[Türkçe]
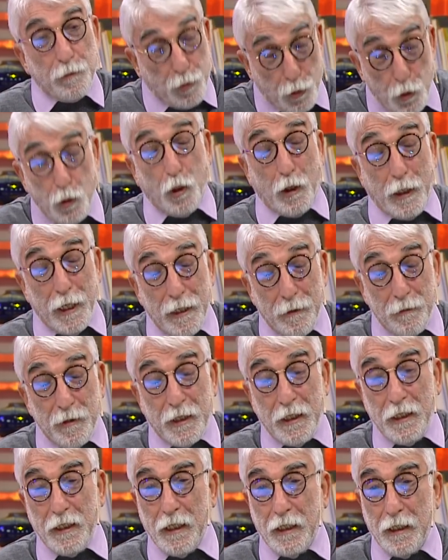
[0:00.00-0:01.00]

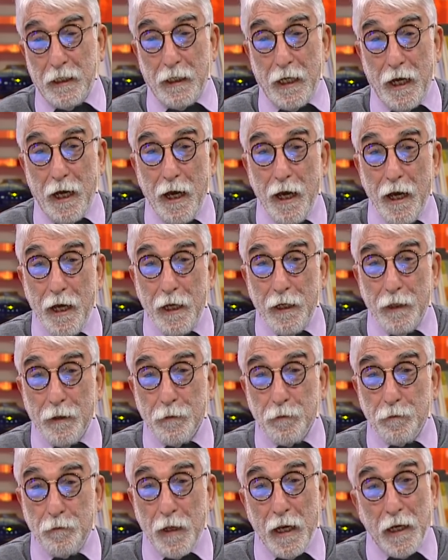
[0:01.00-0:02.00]
büyüklerimizin yanında
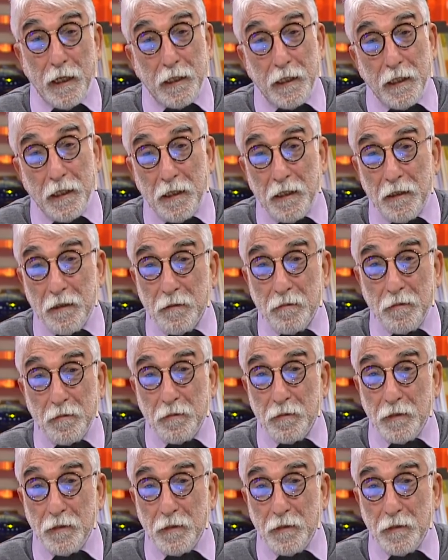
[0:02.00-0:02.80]
belki